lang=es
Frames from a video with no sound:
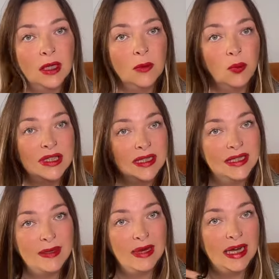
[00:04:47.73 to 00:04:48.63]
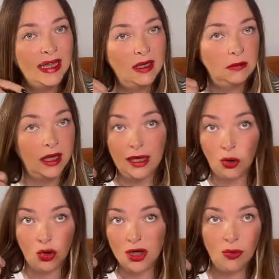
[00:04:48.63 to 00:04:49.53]
pues se me queda, es que
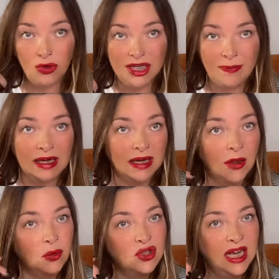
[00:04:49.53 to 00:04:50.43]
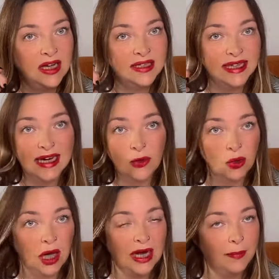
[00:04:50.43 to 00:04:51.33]
no lo llevo ni peinado, o sea,
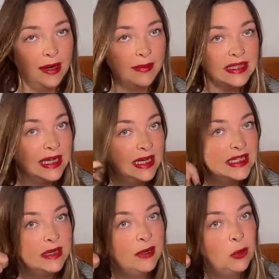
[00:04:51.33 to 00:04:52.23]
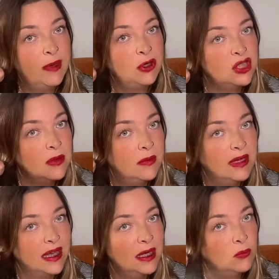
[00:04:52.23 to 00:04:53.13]
secado a las bravas. Si me lo peino se
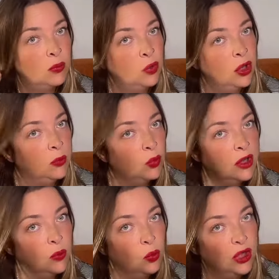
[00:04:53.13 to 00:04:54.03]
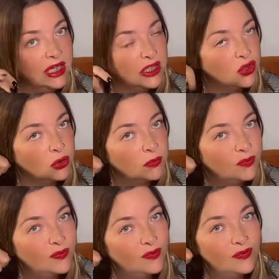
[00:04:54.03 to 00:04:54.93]
queda muy, muy, muy liso,
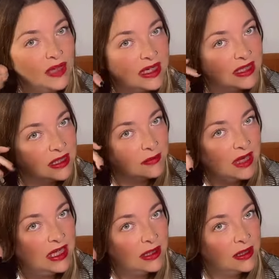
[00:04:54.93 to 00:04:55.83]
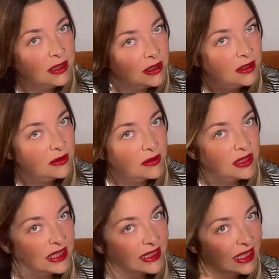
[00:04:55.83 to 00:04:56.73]
así, ¿vale? O
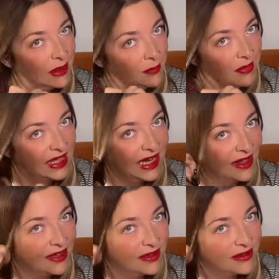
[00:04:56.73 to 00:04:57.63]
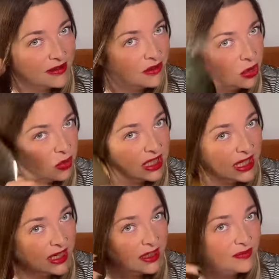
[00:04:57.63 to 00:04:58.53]
sea, es que mirad cómo se
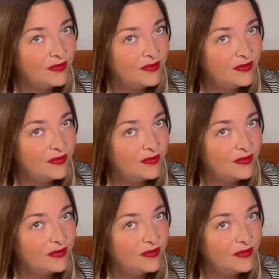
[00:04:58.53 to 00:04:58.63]
queda.